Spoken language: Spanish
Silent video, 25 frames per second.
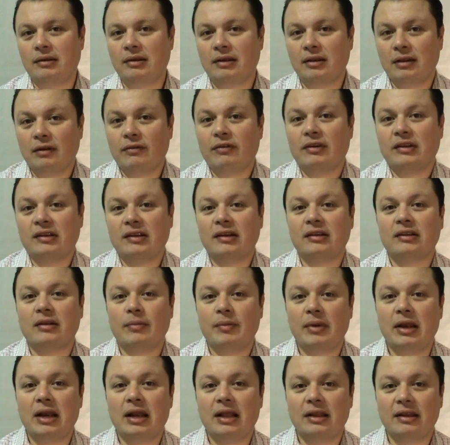satisfacer
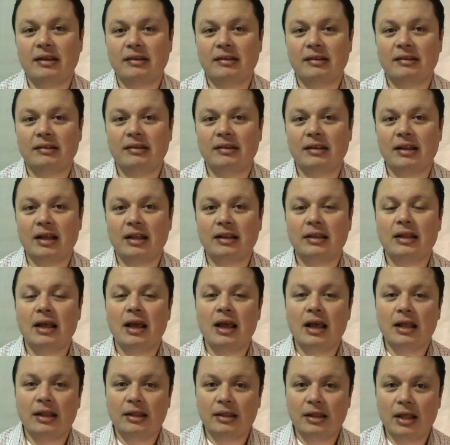también la necesidad
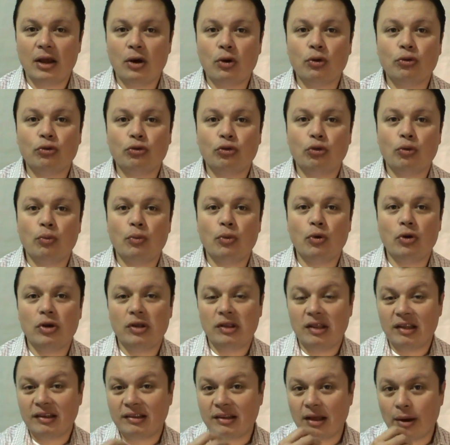de consumo
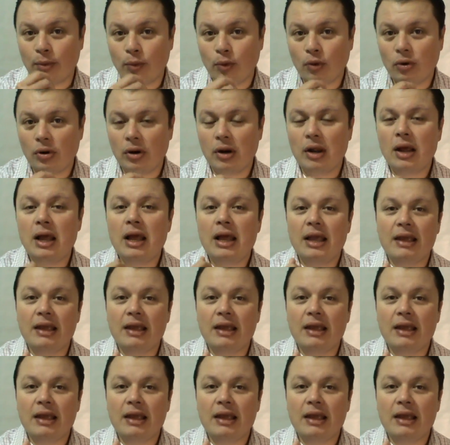y de sabor